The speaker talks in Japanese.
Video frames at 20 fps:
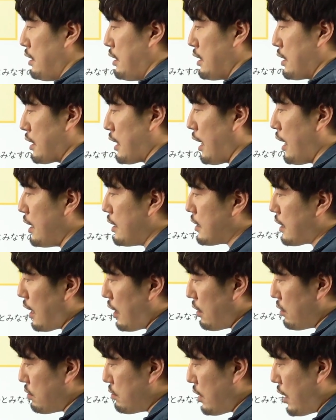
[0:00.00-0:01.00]
回
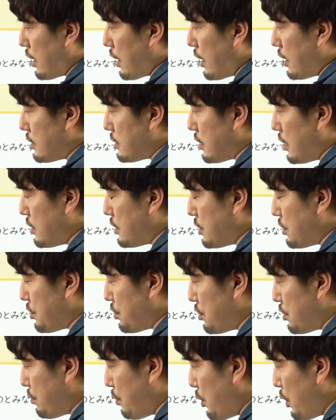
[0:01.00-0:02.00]
転裏返して一致す
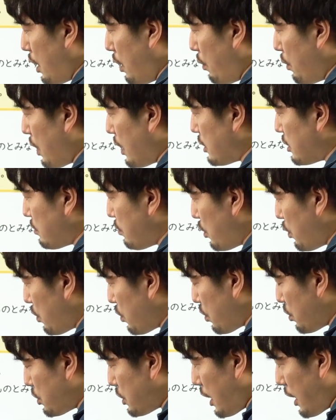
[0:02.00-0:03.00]
るものは同じもの
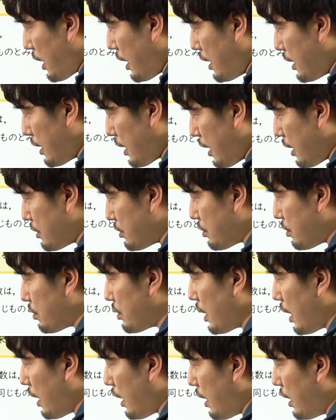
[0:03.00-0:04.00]
として考えるの
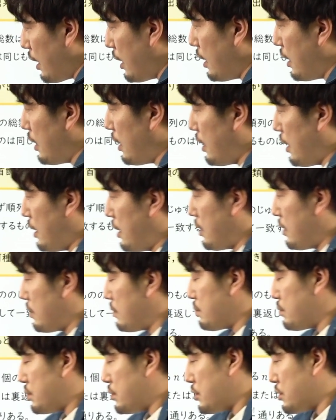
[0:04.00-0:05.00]
で、
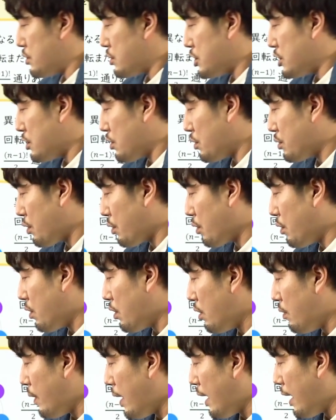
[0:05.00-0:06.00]
分子のとこ
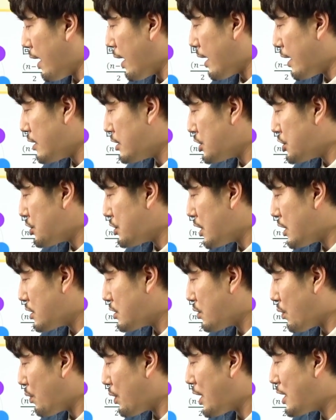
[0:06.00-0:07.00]
ろは円順列
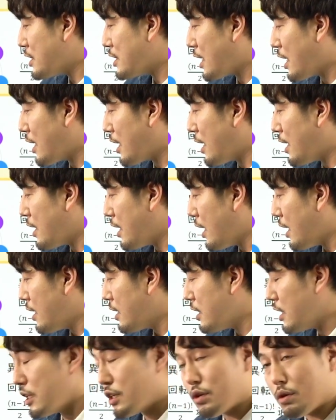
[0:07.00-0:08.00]
と同じ考えね。
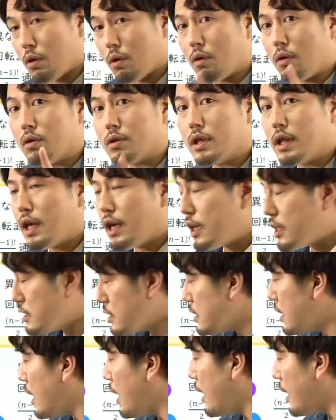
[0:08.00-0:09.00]
いっこ固定
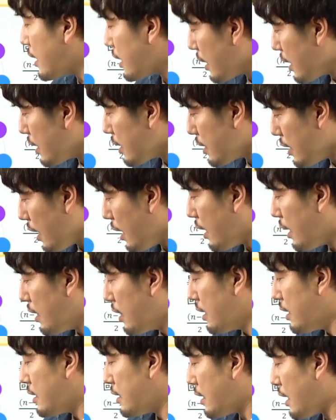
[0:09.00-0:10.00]
してあげて、
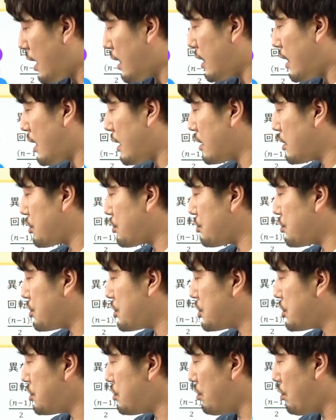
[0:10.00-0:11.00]
なな い
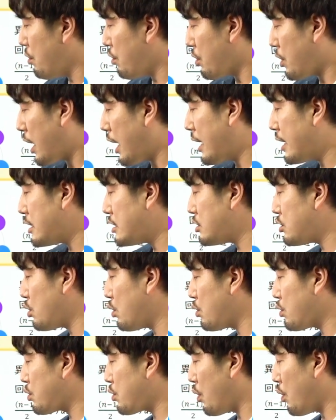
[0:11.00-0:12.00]
ち の階
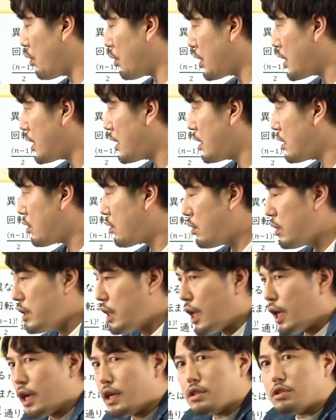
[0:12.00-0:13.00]
乗通り。これ
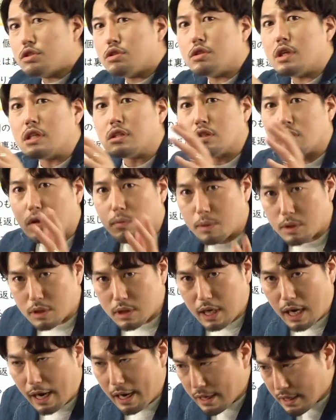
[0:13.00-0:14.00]
で円順列の分、
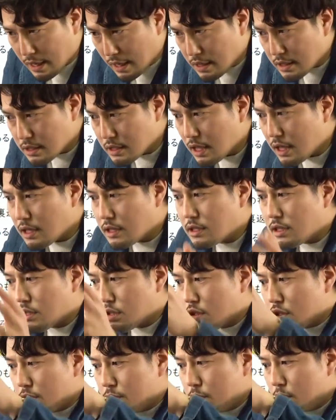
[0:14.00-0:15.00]
回転して一致
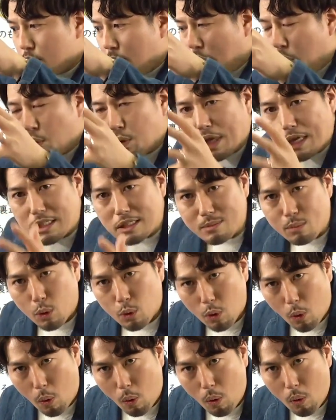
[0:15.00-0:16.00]
する分は同じも
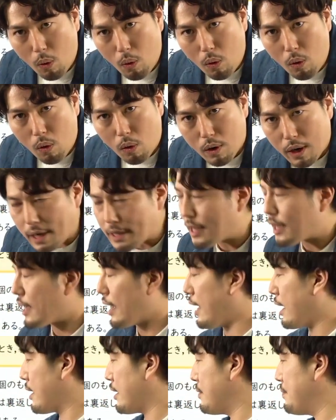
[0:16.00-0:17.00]
のが出来上
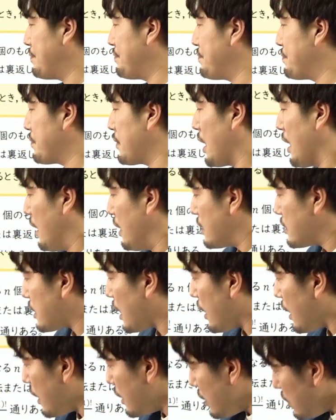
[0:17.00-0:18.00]
がる。さ
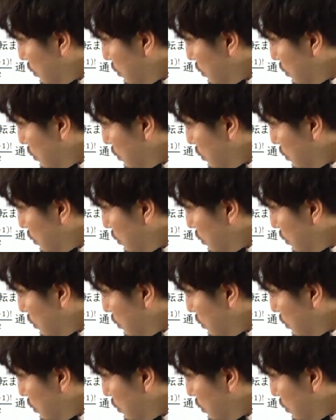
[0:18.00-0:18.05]
らに